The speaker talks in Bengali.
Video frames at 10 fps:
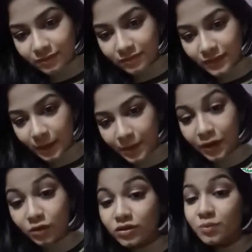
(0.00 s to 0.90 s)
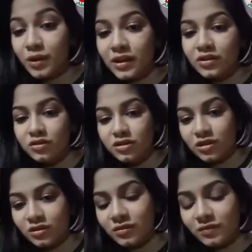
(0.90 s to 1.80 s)
আমার এখন একটু ব্রেক চলছিল
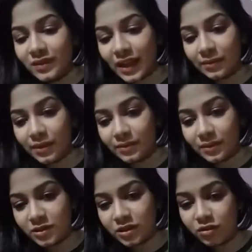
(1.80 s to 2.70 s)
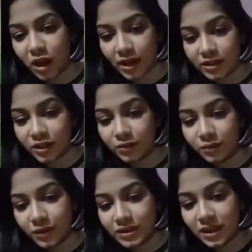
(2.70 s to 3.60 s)
তাই ভাবলাম যে একটু আড্ডাও
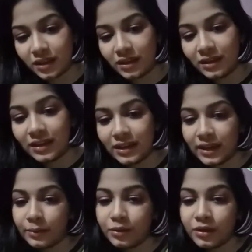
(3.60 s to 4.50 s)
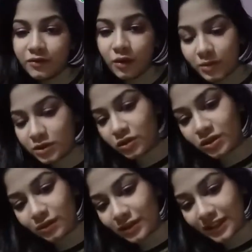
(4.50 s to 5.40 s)
হয়ে যাক এবং ইনফরমেশনটাও
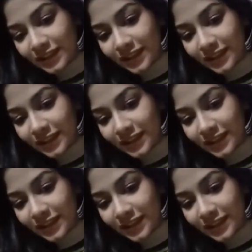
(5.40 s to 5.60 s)
দিয়ে দিই